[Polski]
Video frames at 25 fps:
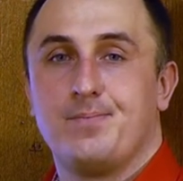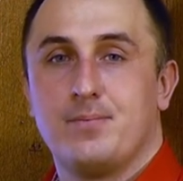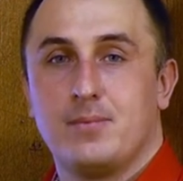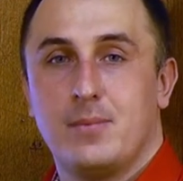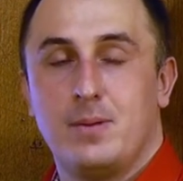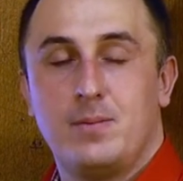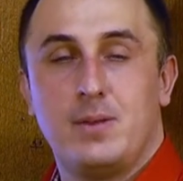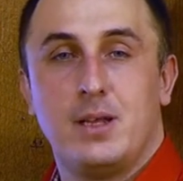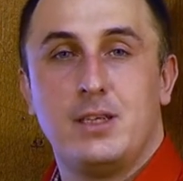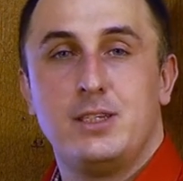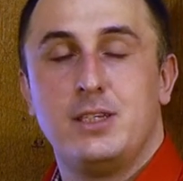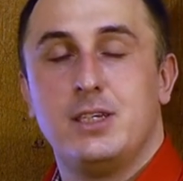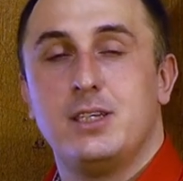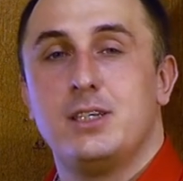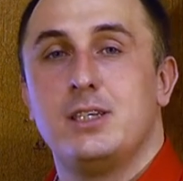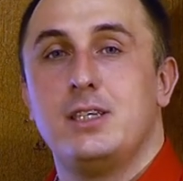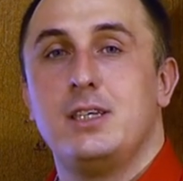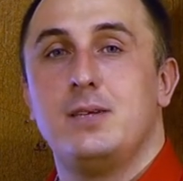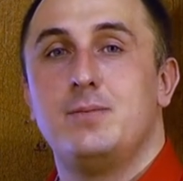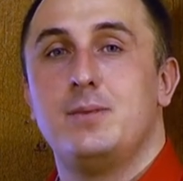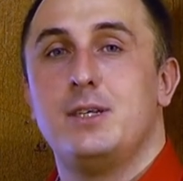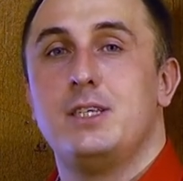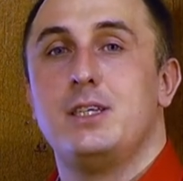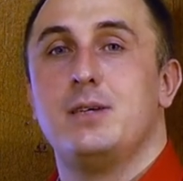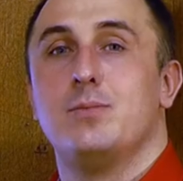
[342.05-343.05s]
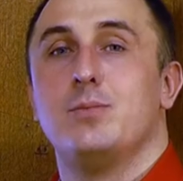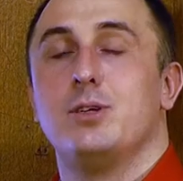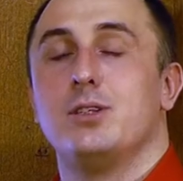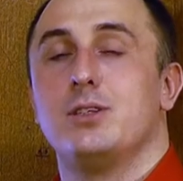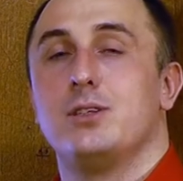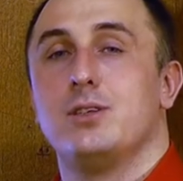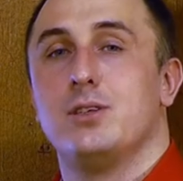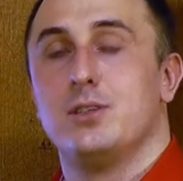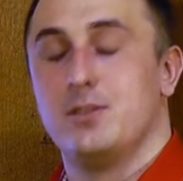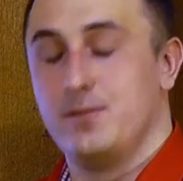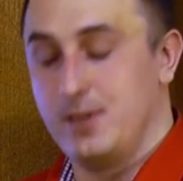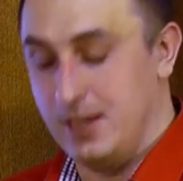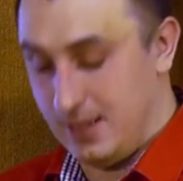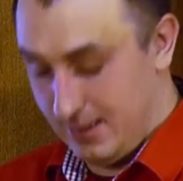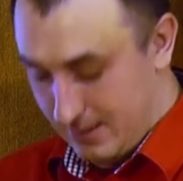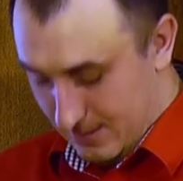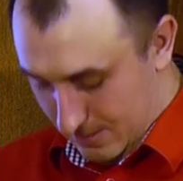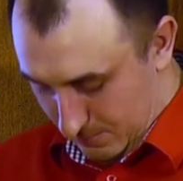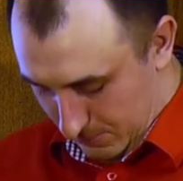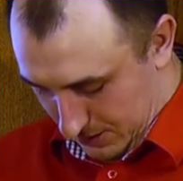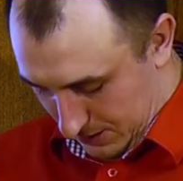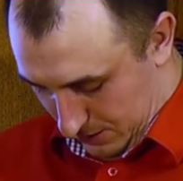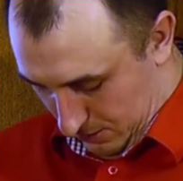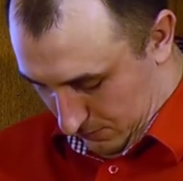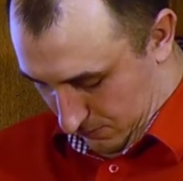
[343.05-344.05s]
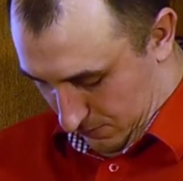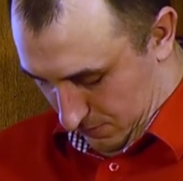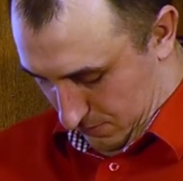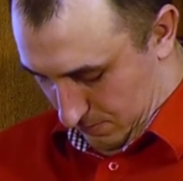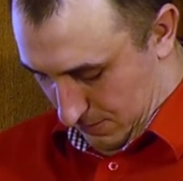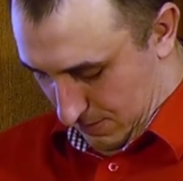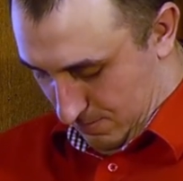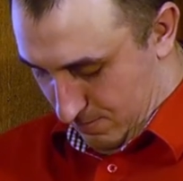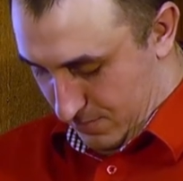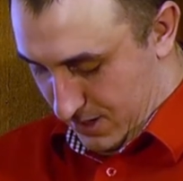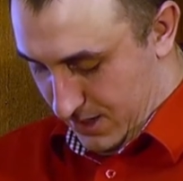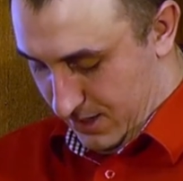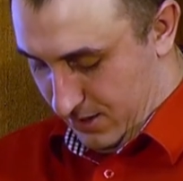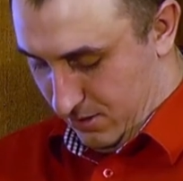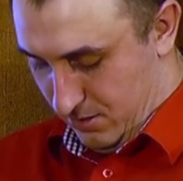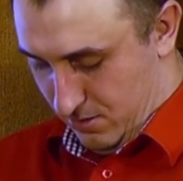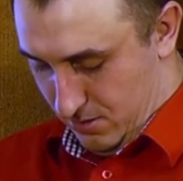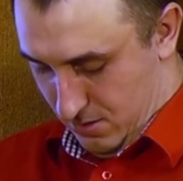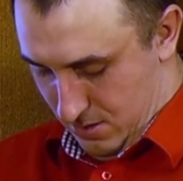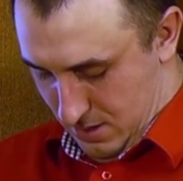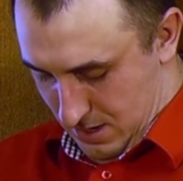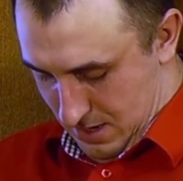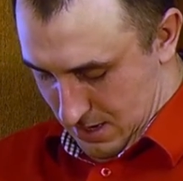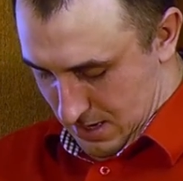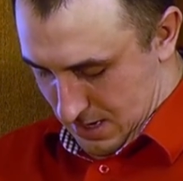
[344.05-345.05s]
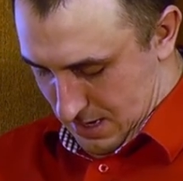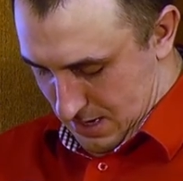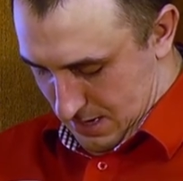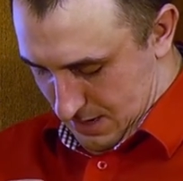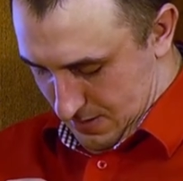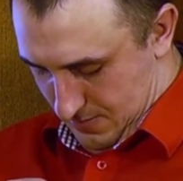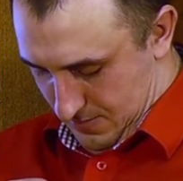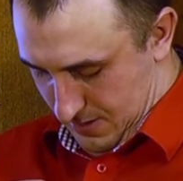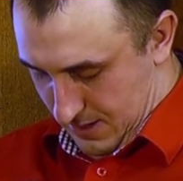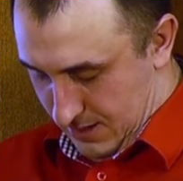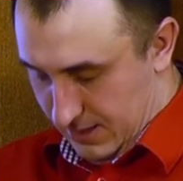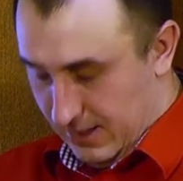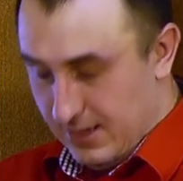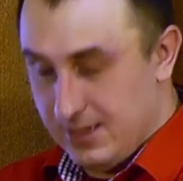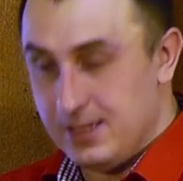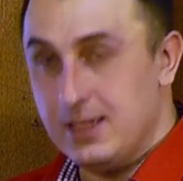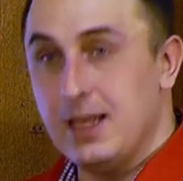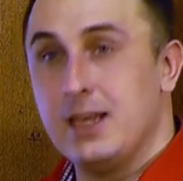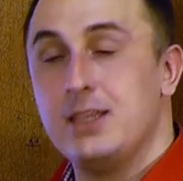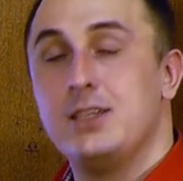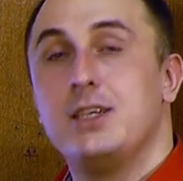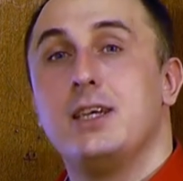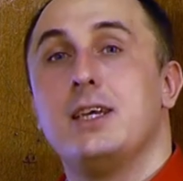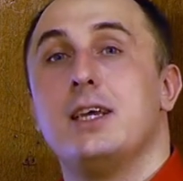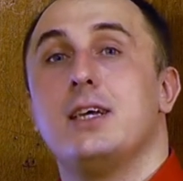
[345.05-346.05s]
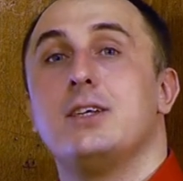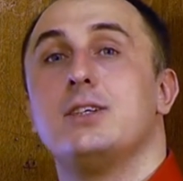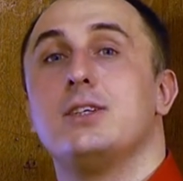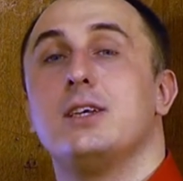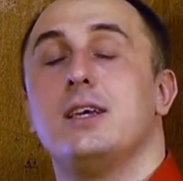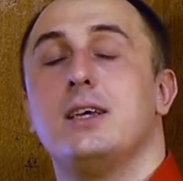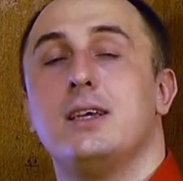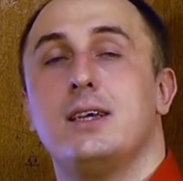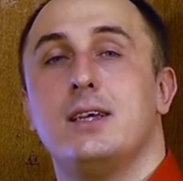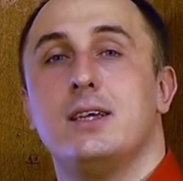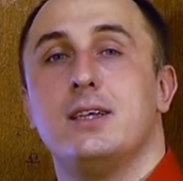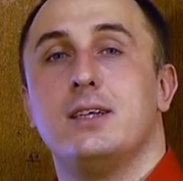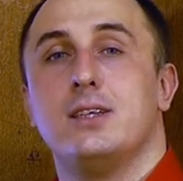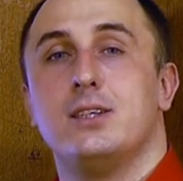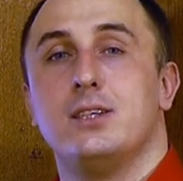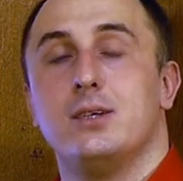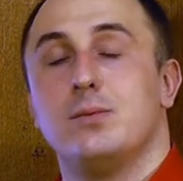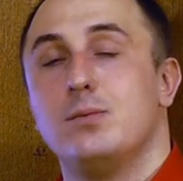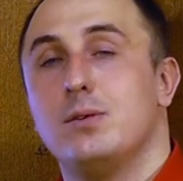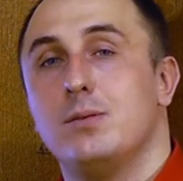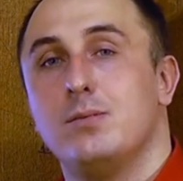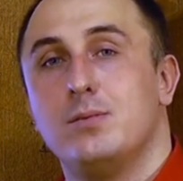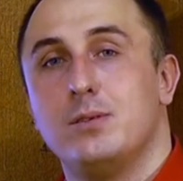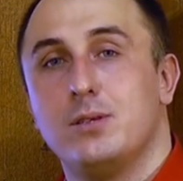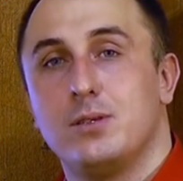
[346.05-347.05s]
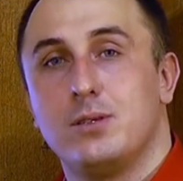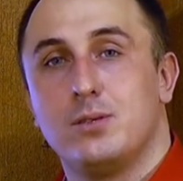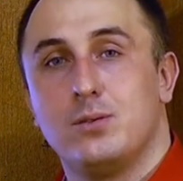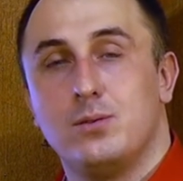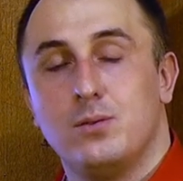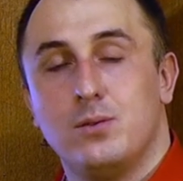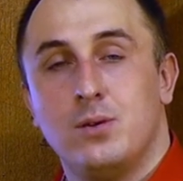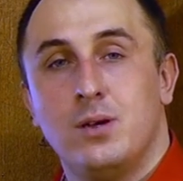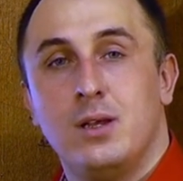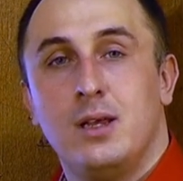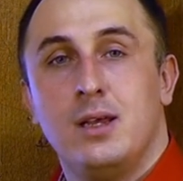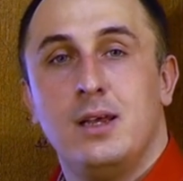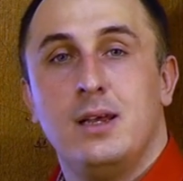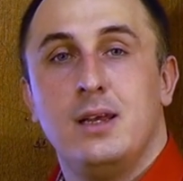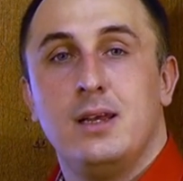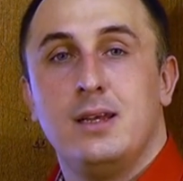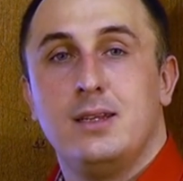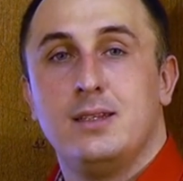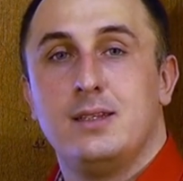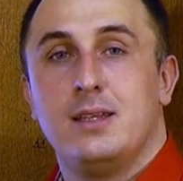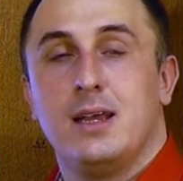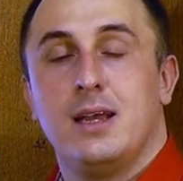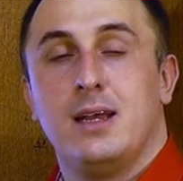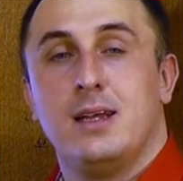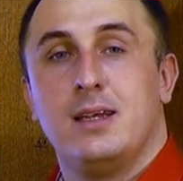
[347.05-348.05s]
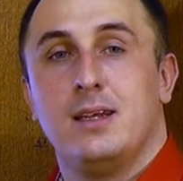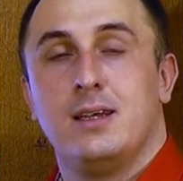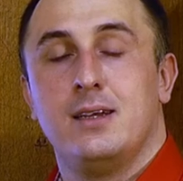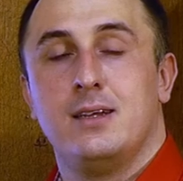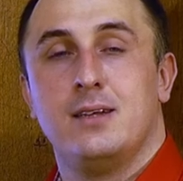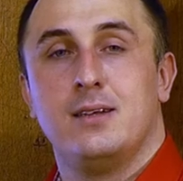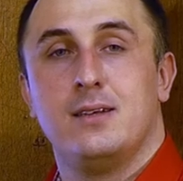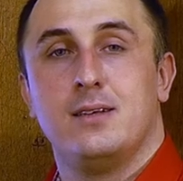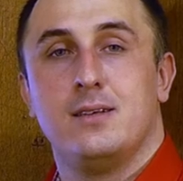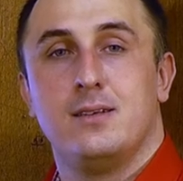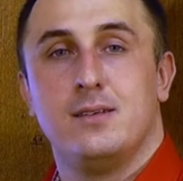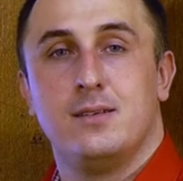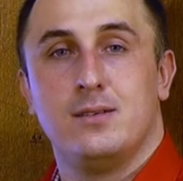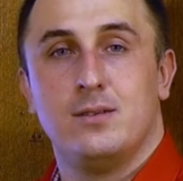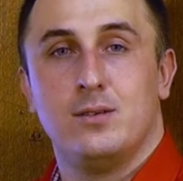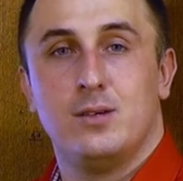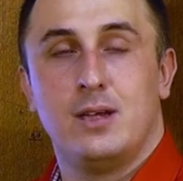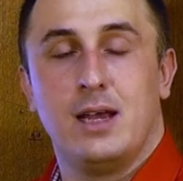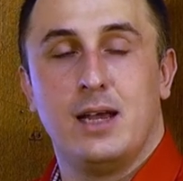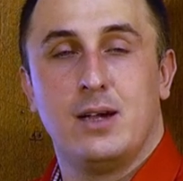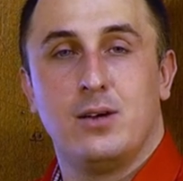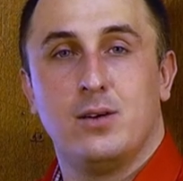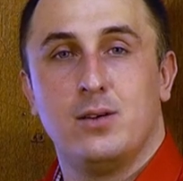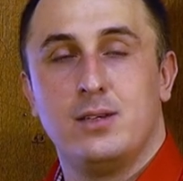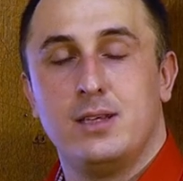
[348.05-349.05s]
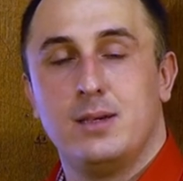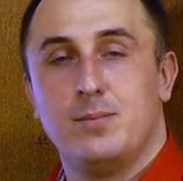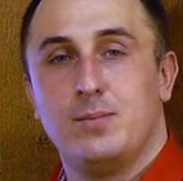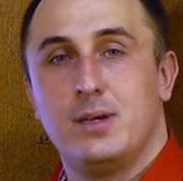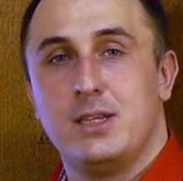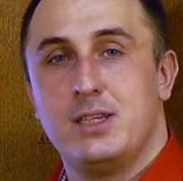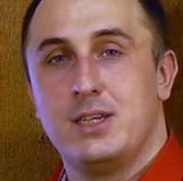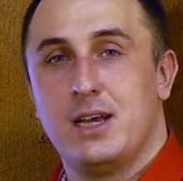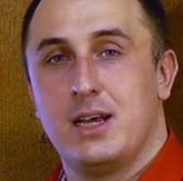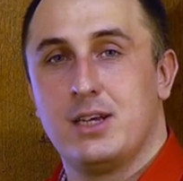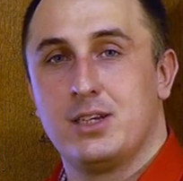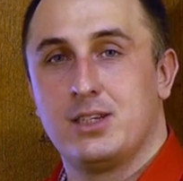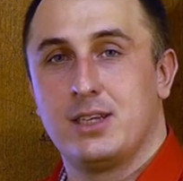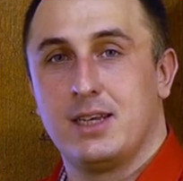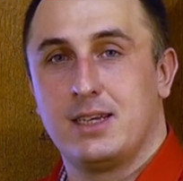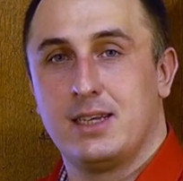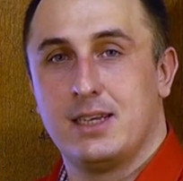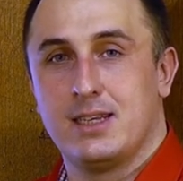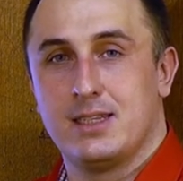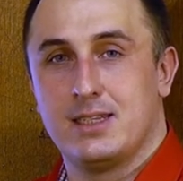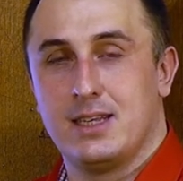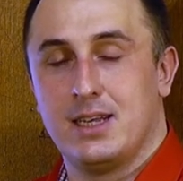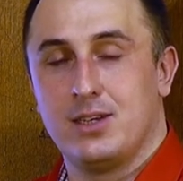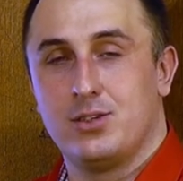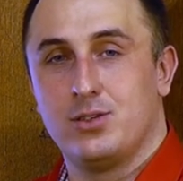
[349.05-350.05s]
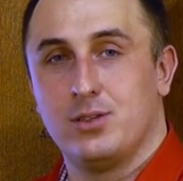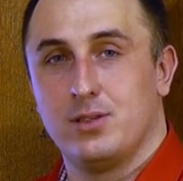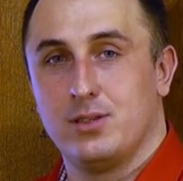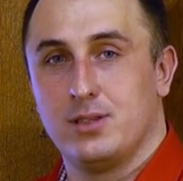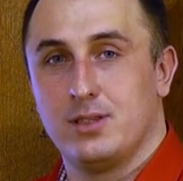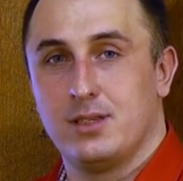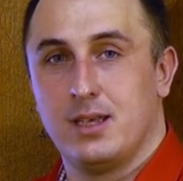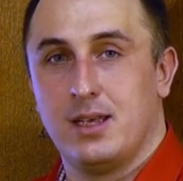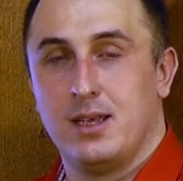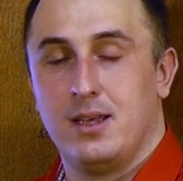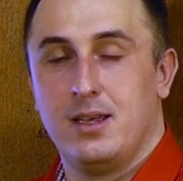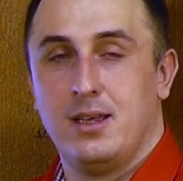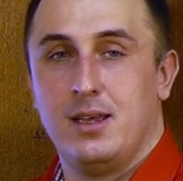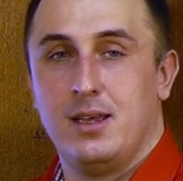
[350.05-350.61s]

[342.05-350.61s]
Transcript: Mam nadzieję, że nie będzie mocno z wiadra. Mikrofon mam blisko, więc jest nadzieja, że, że po prostu te echo nie będzie aż takie znaczące.